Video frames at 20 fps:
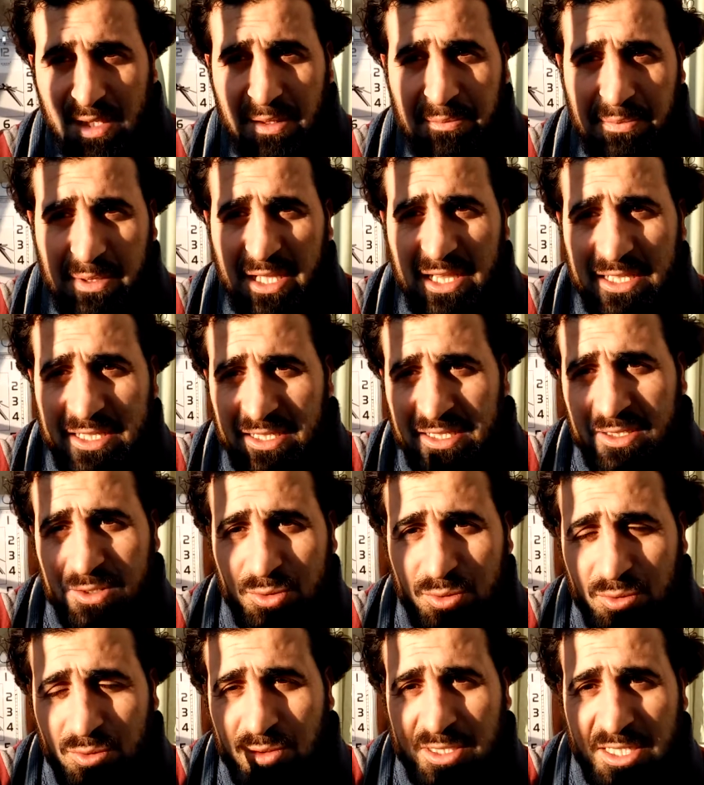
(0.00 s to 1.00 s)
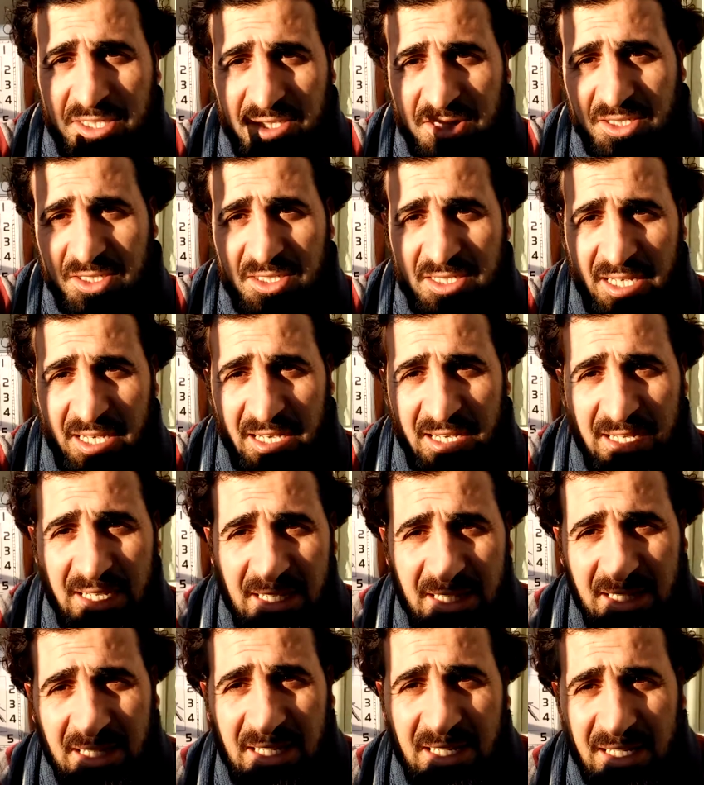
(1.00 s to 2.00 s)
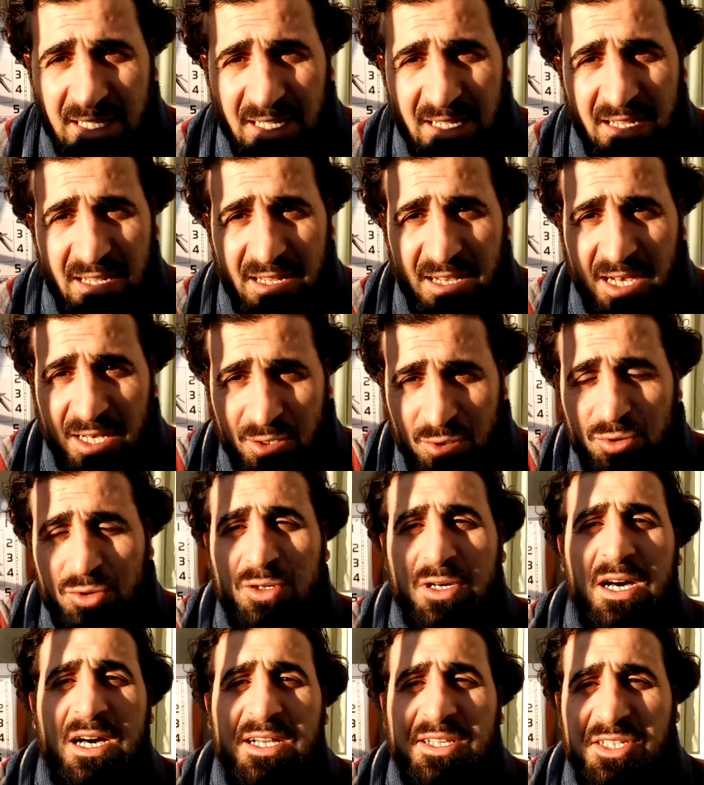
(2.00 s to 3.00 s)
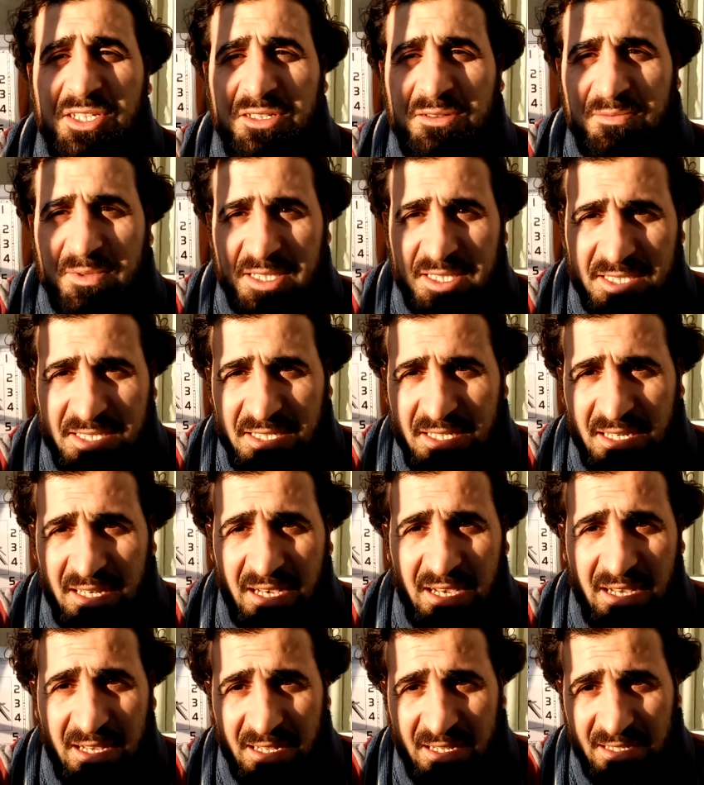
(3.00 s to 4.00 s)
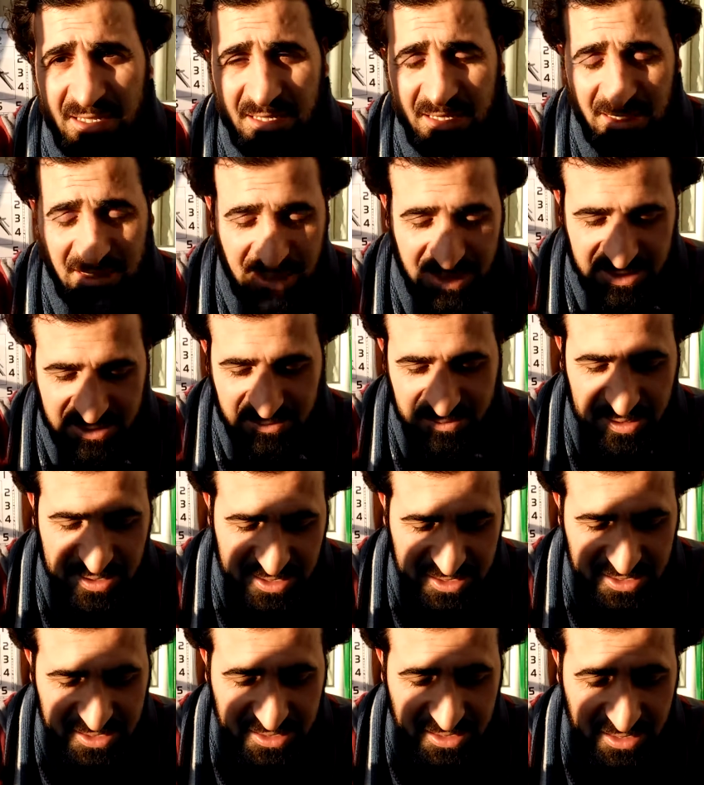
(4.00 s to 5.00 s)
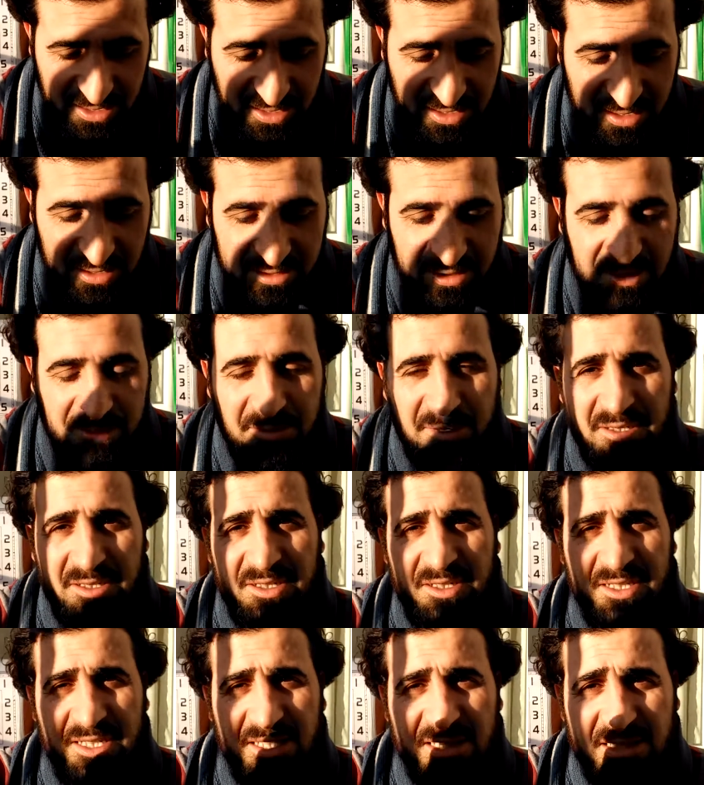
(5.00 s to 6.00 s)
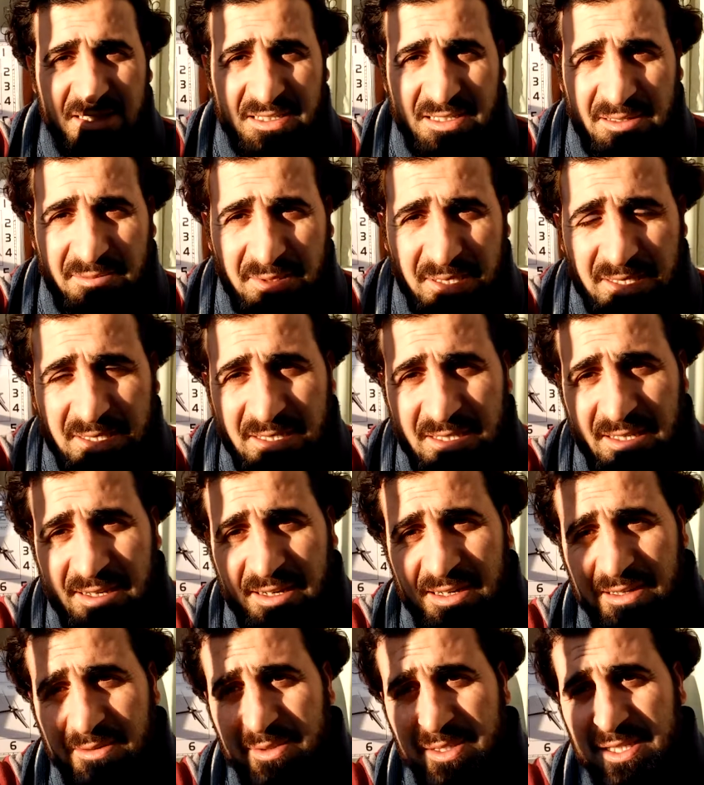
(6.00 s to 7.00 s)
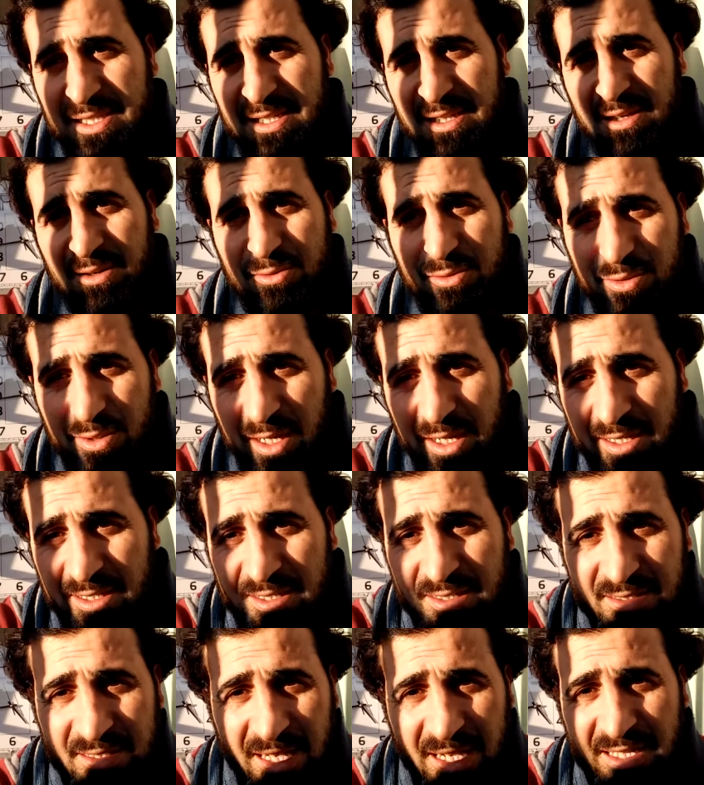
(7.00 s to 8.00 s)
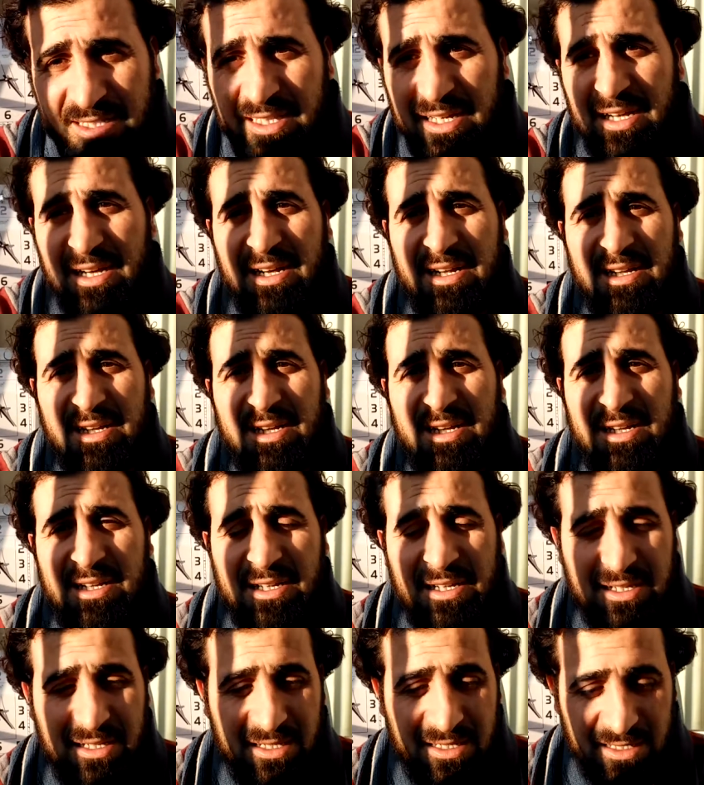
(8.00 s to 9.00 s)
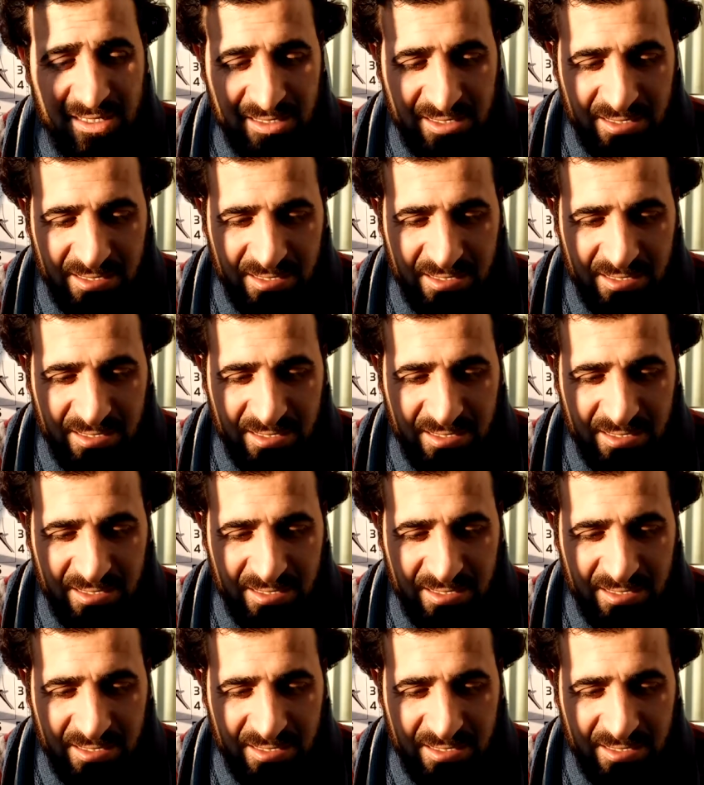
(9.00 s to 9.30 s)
bilginin gün geçtikçe e, çıkmasıyla artmasıyla, tabiri caizse zamanın ilerlemesiyle, Kur'an'ın daha da e,